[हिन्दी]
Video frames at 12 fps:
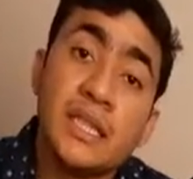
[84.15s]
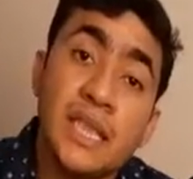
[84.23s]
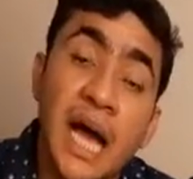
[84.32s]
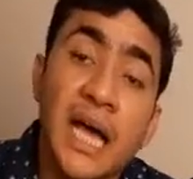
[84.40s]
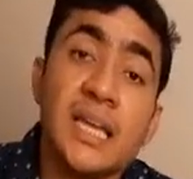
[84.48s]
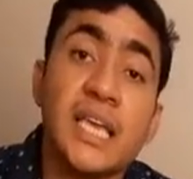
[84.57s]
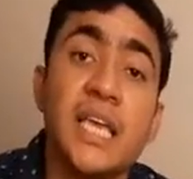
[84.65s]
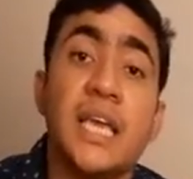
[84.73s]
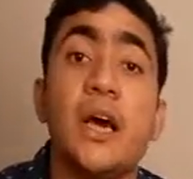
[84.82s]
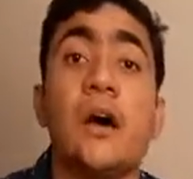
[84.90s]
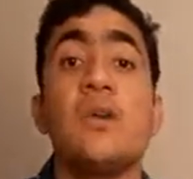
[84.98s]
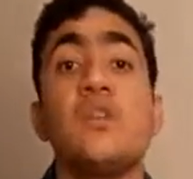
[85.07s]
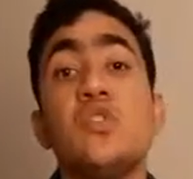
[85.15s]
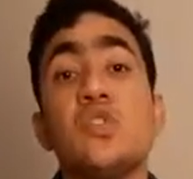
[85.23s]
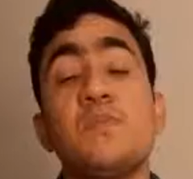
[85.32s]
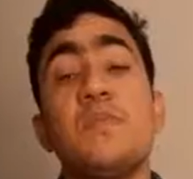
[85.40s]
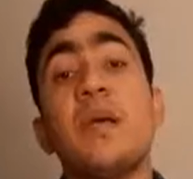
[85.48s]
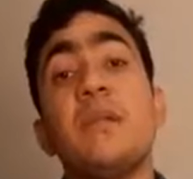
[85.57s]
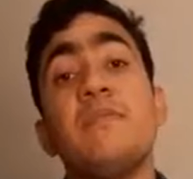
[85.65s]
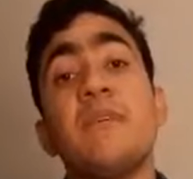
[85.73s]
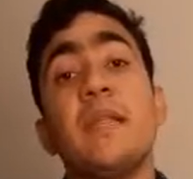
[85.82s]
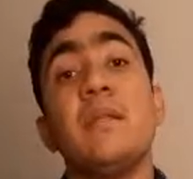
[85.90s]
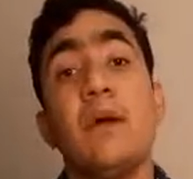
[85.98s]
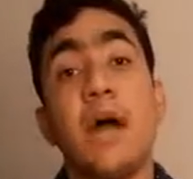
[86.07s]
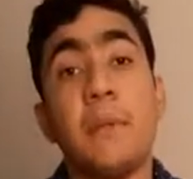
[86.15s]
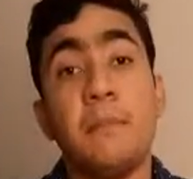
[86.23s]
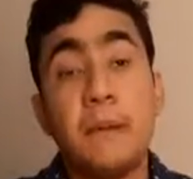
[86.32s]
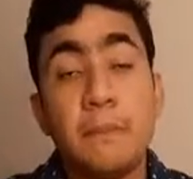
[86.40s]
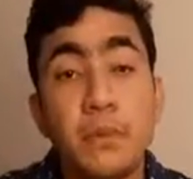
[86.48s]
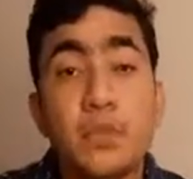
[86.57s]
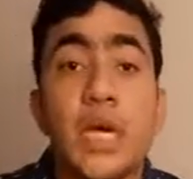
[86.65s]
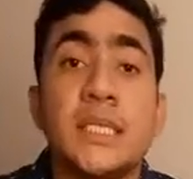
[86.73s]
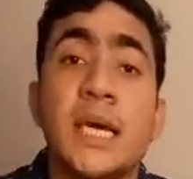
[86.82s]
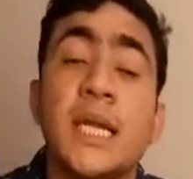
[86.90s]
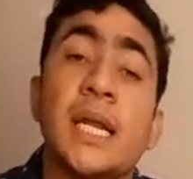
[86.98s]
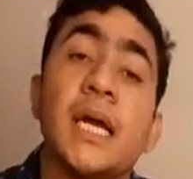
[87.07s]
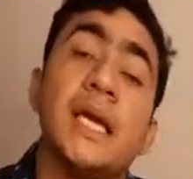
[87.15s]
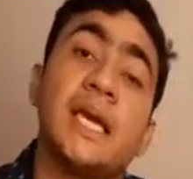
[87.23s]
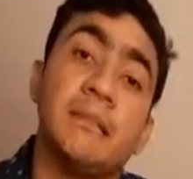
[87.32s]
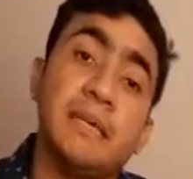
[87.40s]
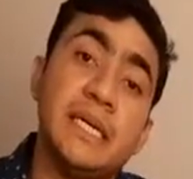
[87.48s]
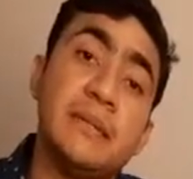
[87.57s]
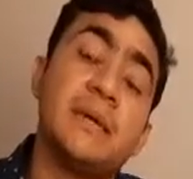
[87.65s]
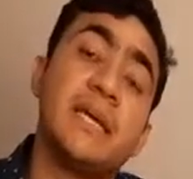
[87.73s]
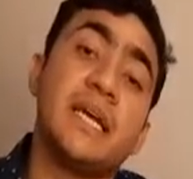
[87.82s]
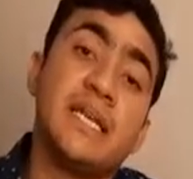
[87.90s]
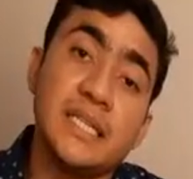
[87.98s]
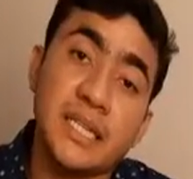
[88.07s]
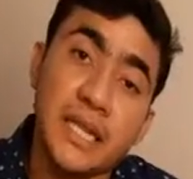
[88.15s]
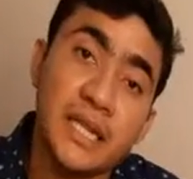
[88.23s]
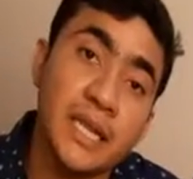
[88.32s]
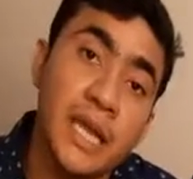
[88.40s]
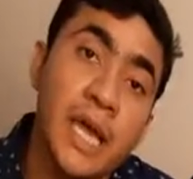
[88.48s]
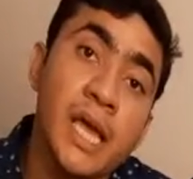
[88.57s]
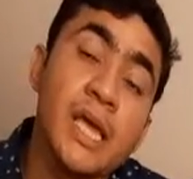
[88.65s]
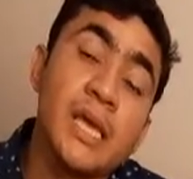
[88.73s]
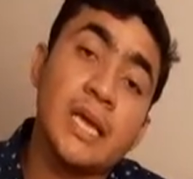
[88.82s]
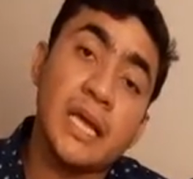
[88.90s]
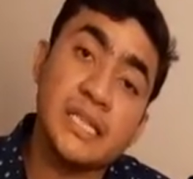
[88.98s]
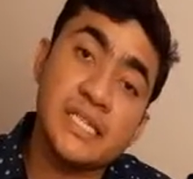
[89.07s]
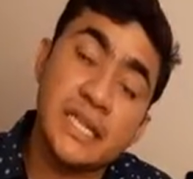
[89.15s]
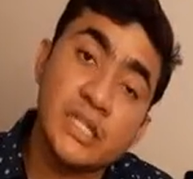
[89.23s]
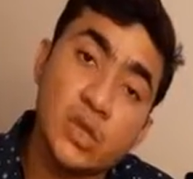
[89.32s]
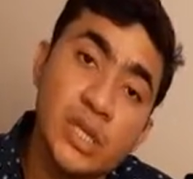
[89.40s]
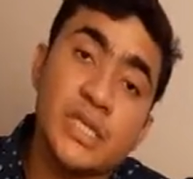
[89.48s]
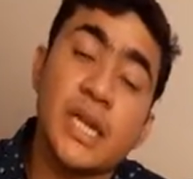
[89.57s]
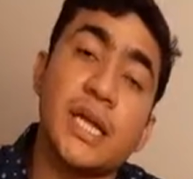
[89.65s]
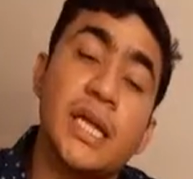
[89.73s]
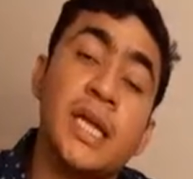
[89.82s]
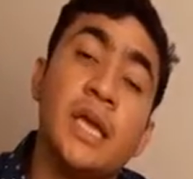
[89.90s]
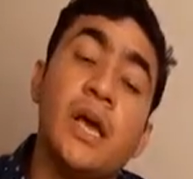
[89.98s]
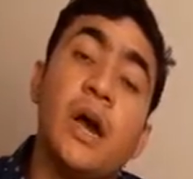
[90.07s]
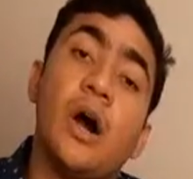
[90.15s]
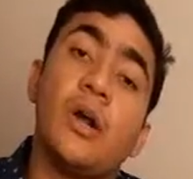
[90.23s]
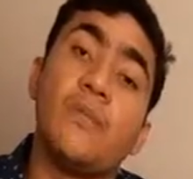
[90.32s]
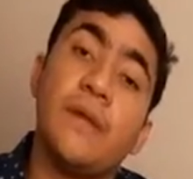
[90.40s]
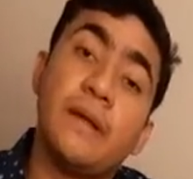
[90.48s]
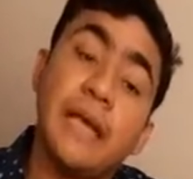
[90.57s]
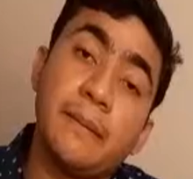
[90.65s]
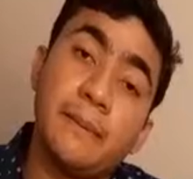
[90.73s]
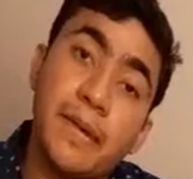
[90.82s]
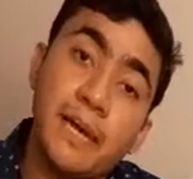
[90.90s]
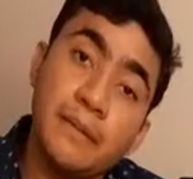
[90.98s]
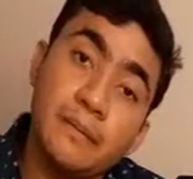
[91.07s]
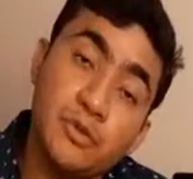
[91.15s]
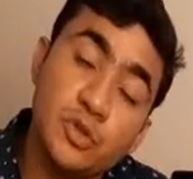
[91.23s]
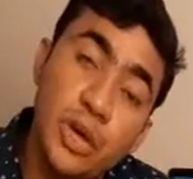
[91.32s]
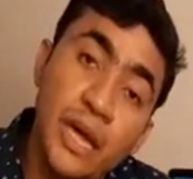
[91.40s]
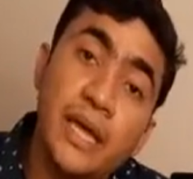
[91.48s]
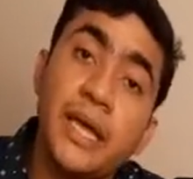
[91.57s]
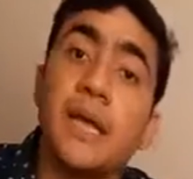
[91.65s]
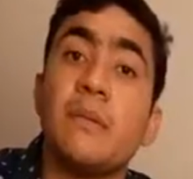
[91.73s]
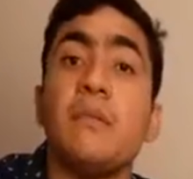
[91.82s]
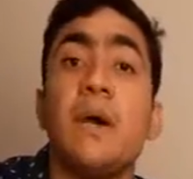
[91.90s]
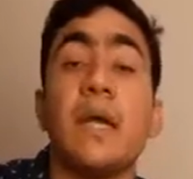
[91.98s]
दान की और उस पर फिर वहाँ पर पूजा जाने लगा एक कमेटी बन गई धीरे धीरे कई सेंचुरीज लगी और फिर एक बार जो है एक,